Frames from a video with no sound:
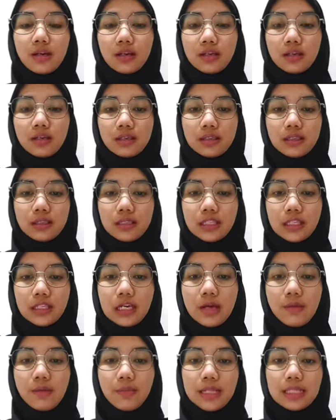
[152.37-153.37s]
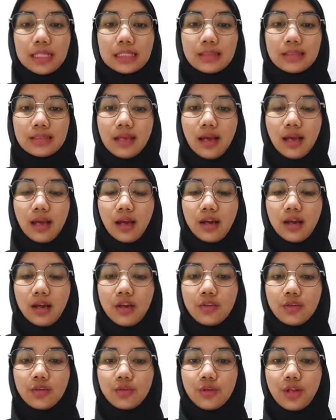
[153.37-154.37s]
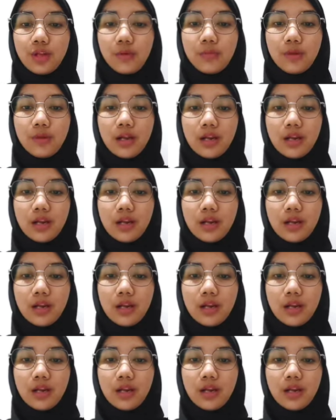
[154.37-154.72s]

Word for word: Eh, terdapat sisa akar yang sudah